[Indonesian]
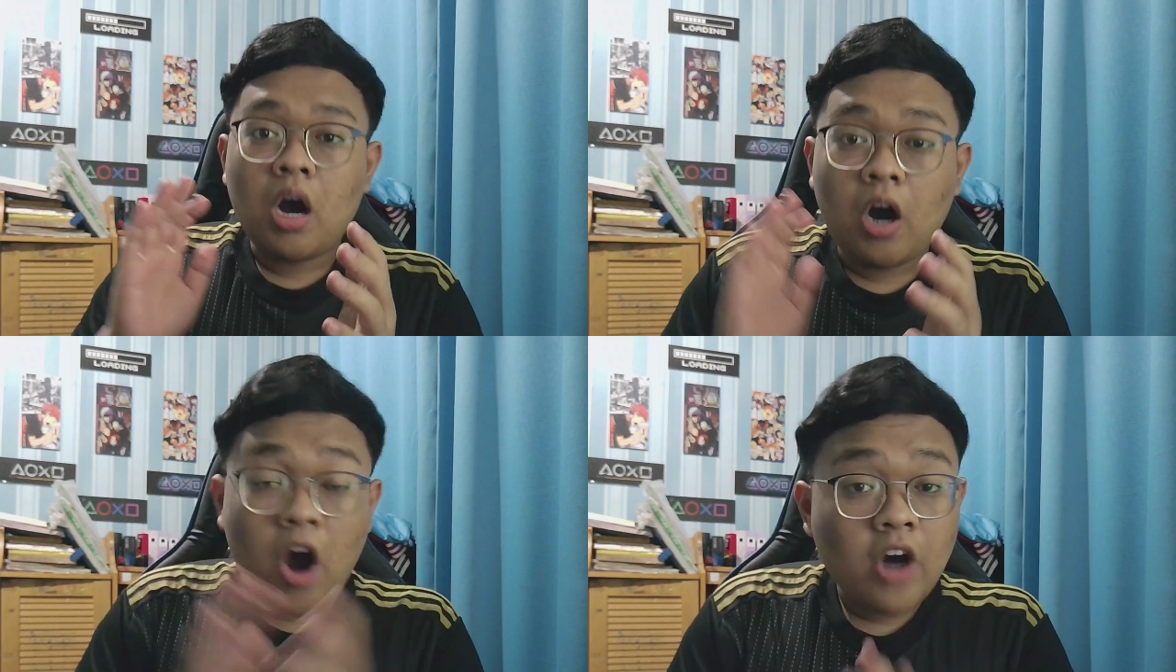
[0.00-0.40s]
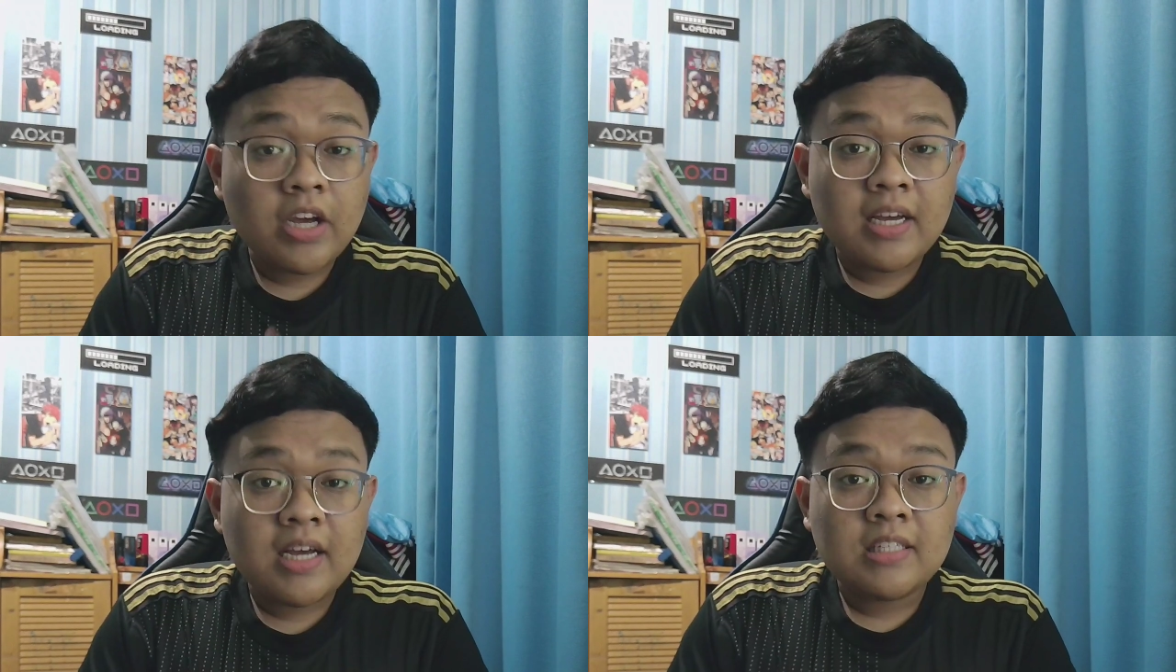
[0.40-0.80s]

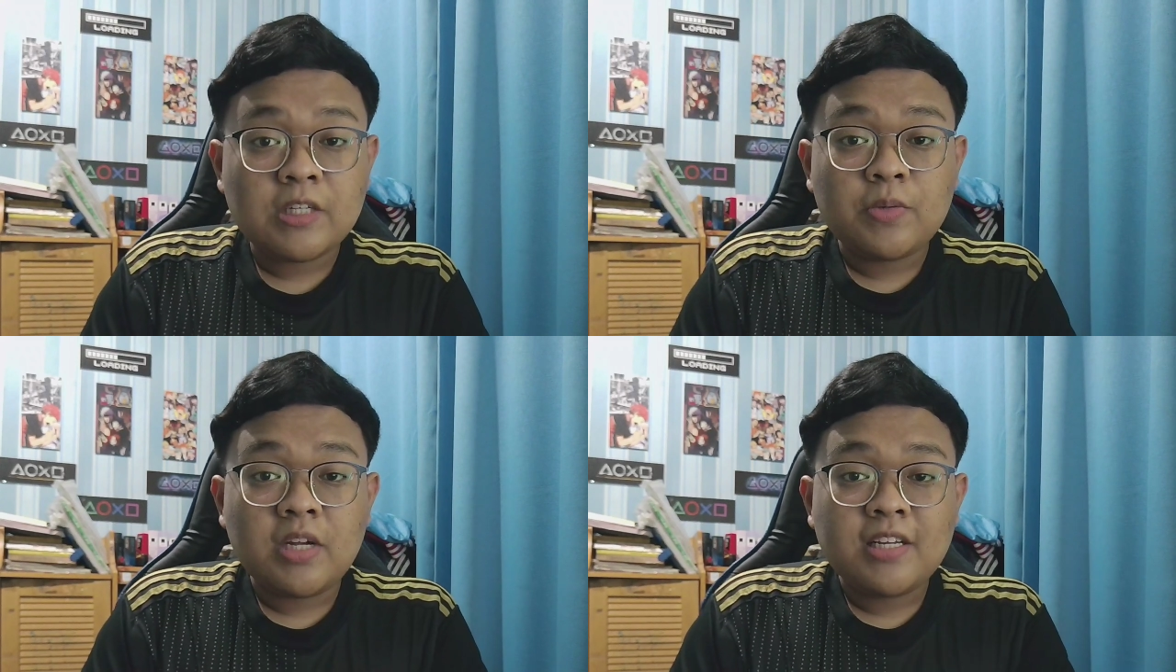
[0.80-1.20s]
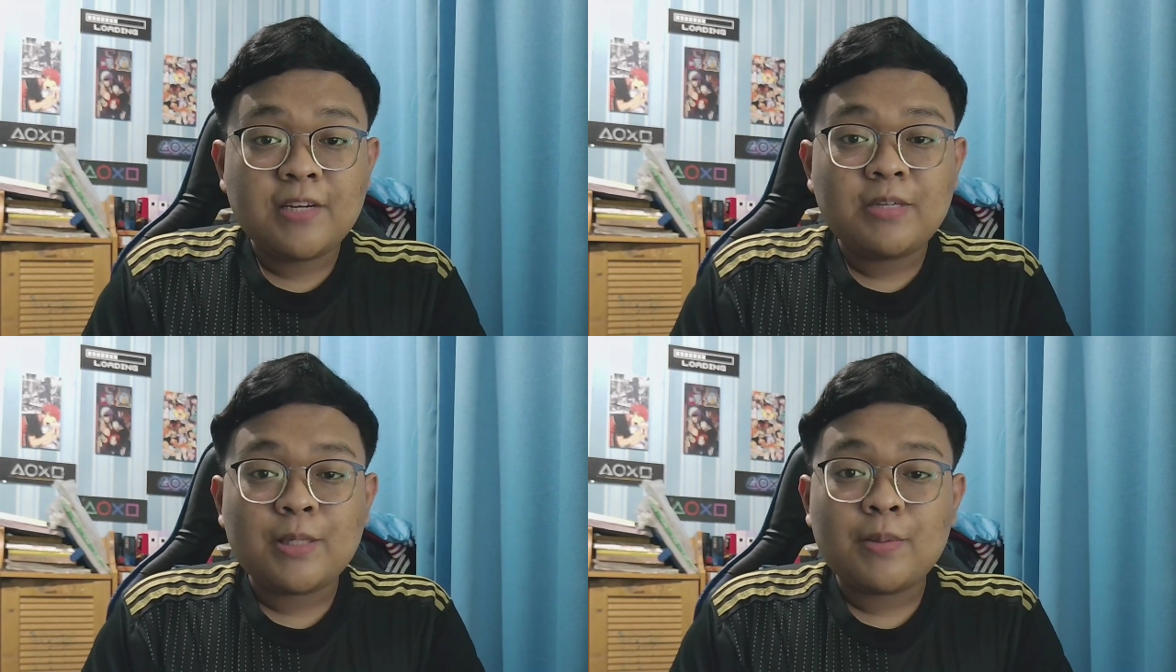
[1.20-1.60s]
Oke okay guys, kembali lagi
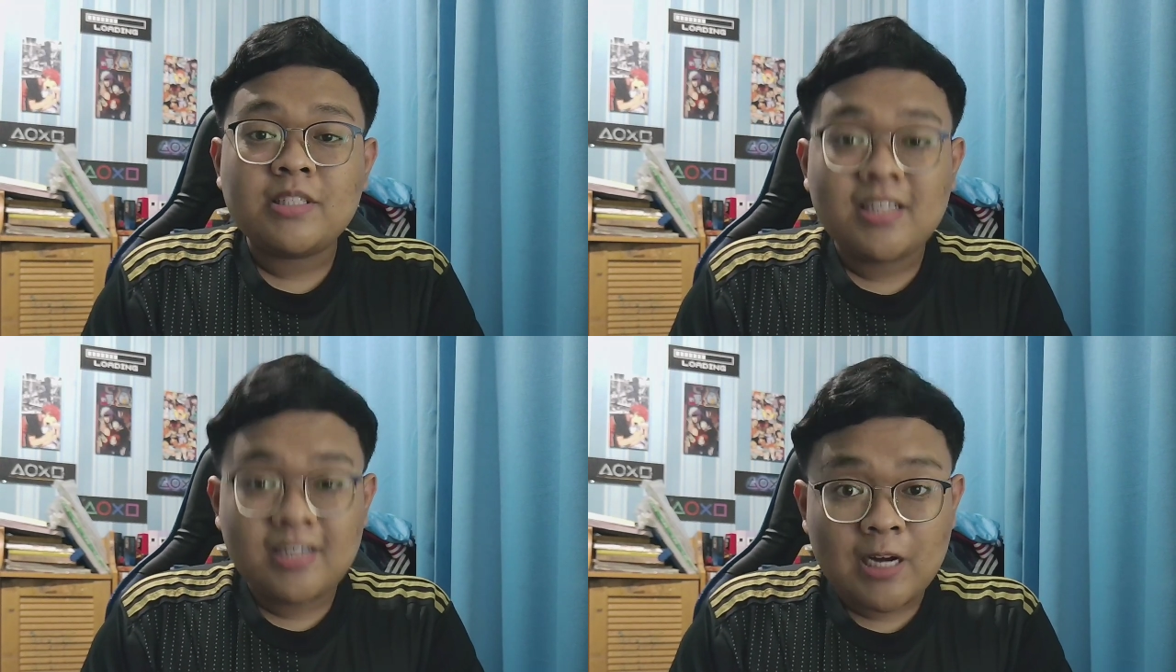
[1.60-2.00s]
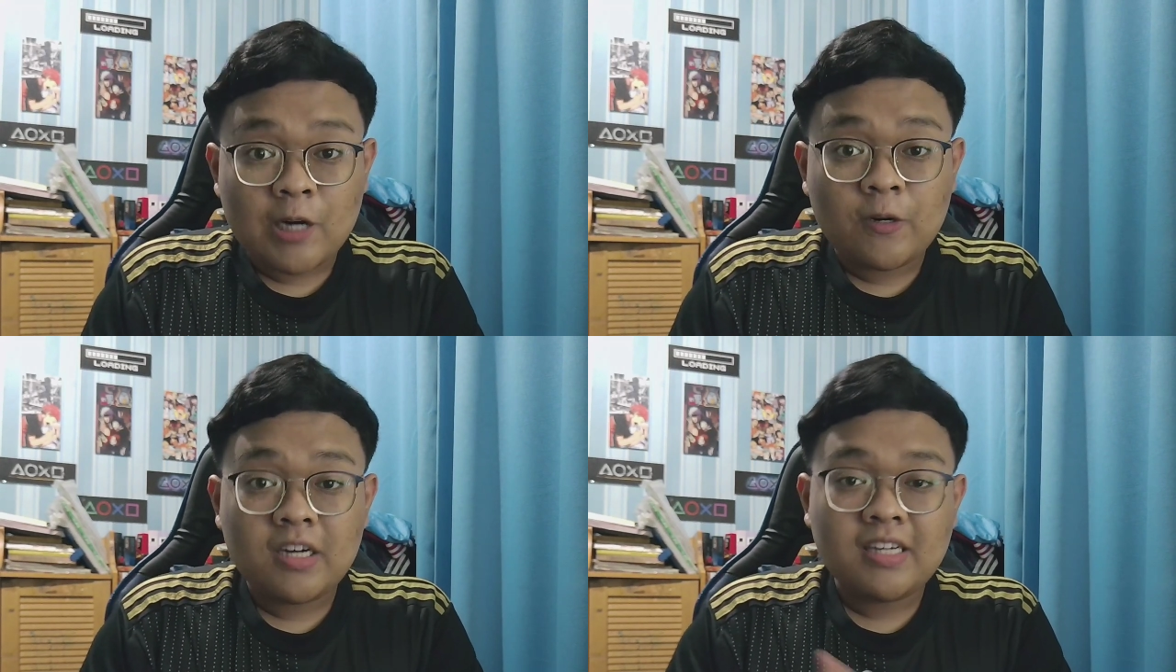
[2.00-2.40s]
bersama saya
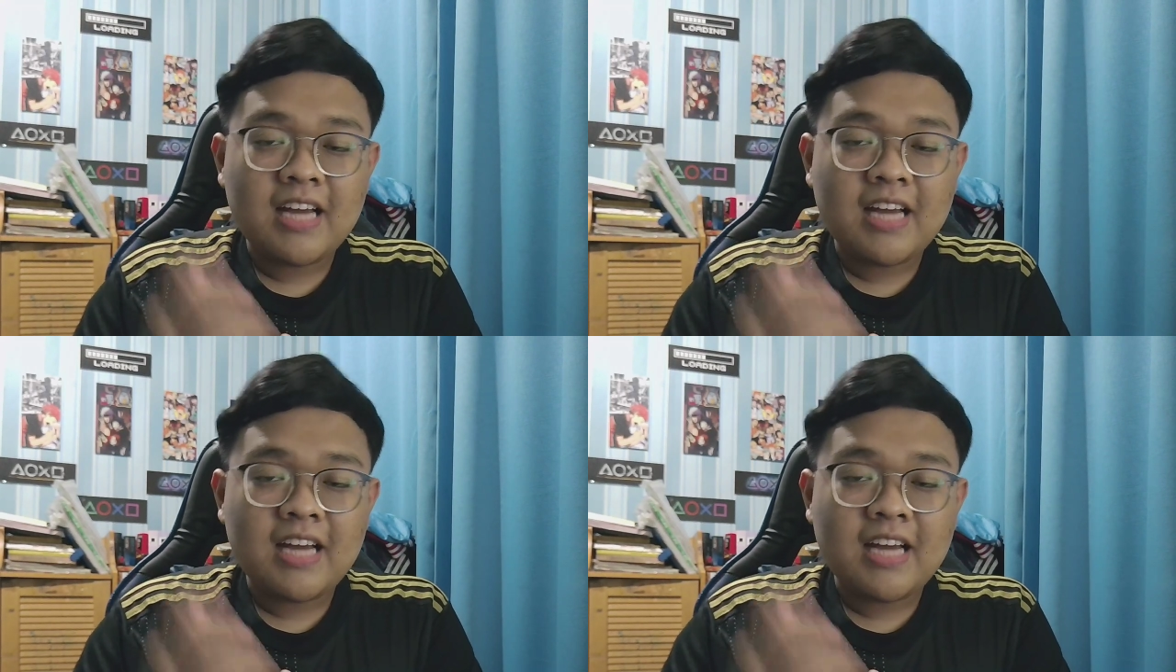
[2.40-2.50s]
Dreakor